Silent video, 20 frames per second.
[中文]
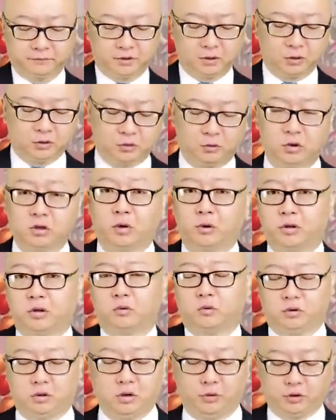我我抖一
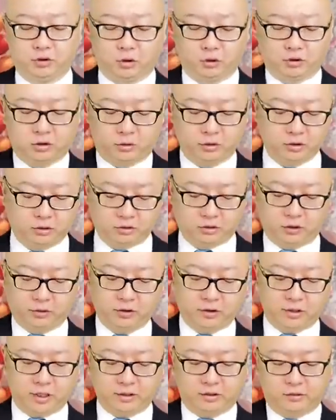抖、抖抖一抖、抖
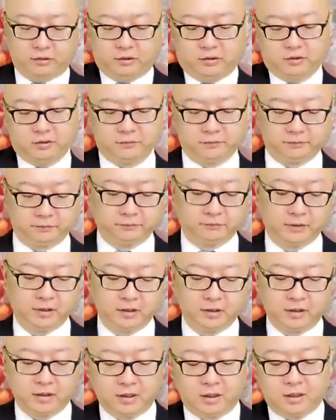一抖啊，抖一抖。嗯，
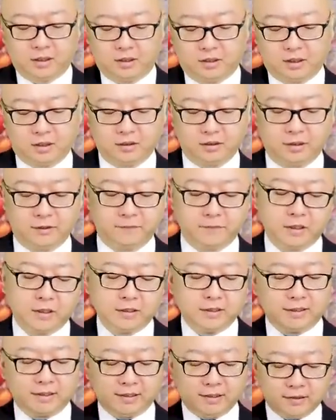然后呢，
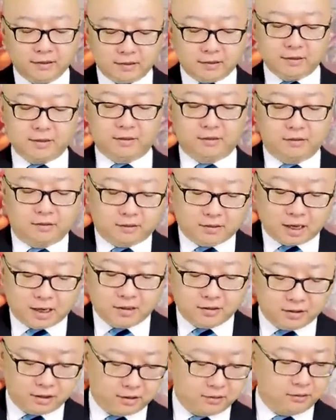亲自
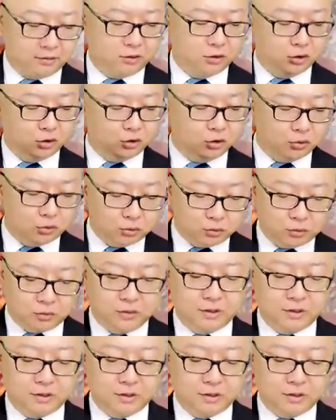担任数